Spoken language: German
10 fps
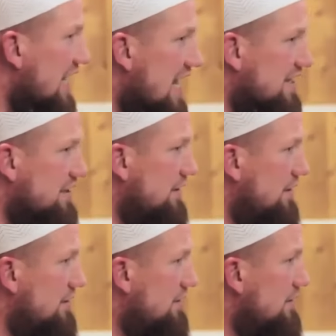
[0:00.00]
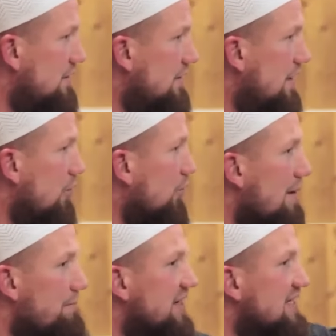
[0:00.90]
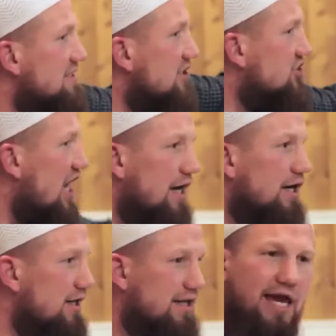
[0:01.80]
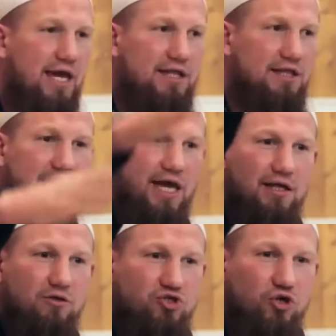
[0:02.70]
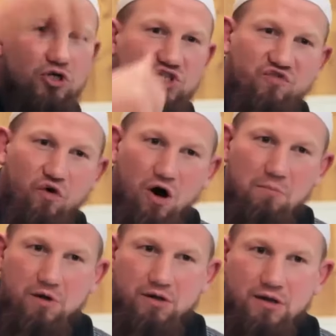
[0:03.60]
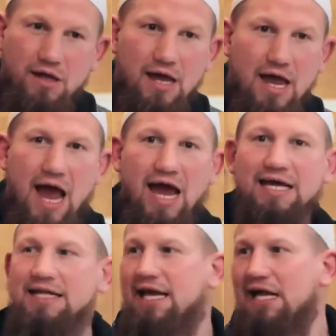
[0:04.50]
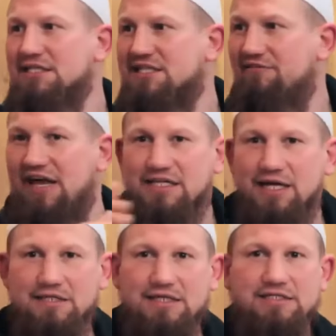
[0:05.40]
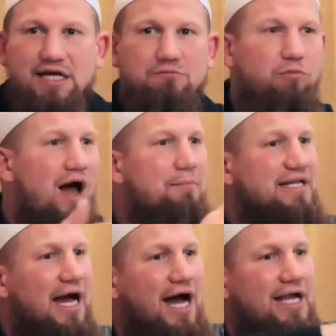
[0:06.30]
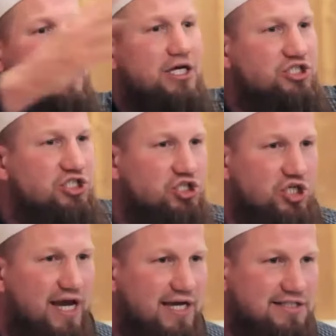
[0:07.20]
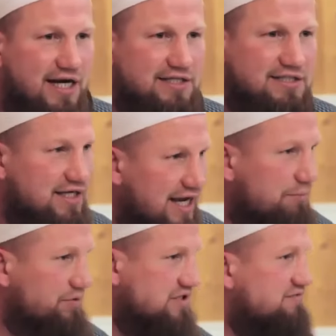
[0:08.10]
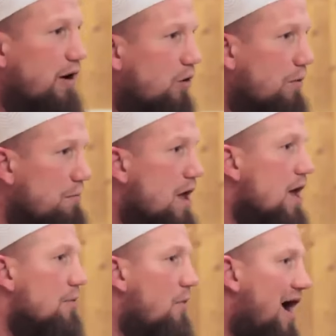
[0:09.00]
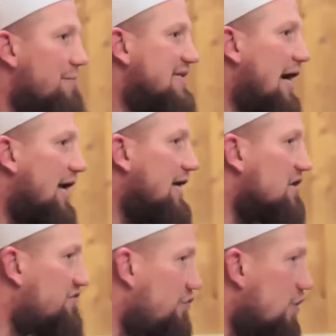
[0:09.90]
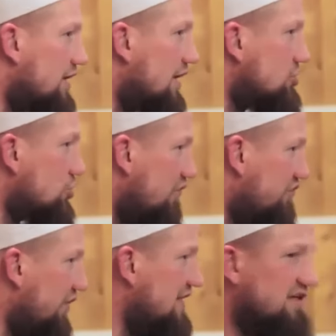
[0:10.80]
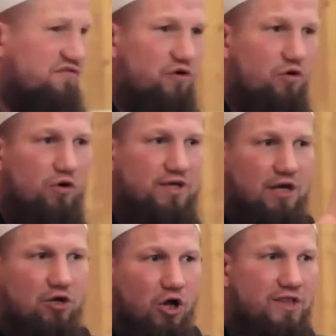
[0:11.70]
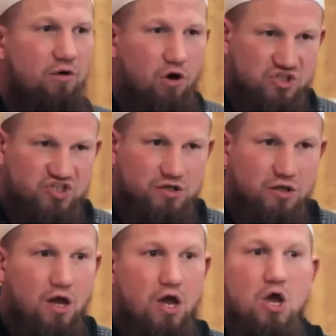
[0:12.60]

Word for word: Stärke. Rumble in the Jungle gegen, gegen George Foreman. Ach, die ganze Welt hat gesagt, Mohammed Ali kriegt die Schläge seines Lebens. Warum? Mohammed Ali hat vorher gegen Joe Frazier verloren, gegen Con Norton.